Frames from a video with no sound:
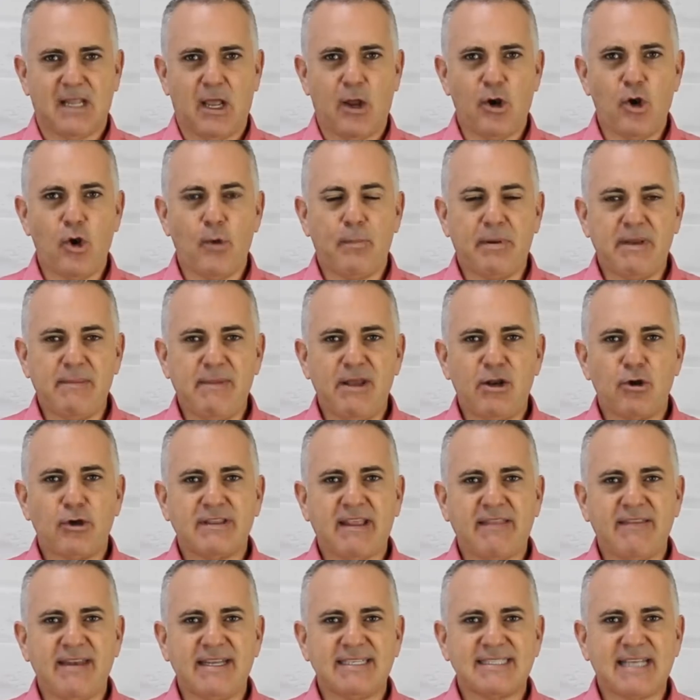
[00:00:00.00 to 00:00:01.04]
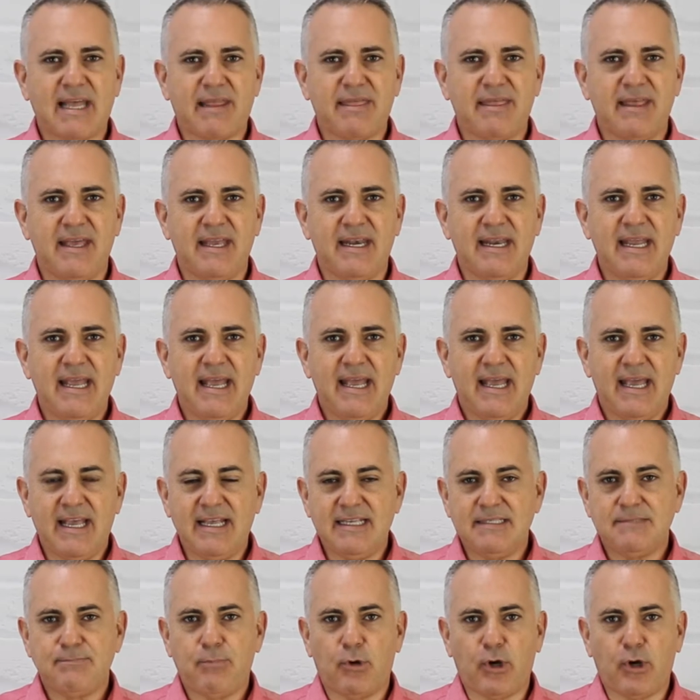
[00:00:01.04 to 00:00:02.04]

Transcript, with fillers: lo primero que tendrías que hacer es,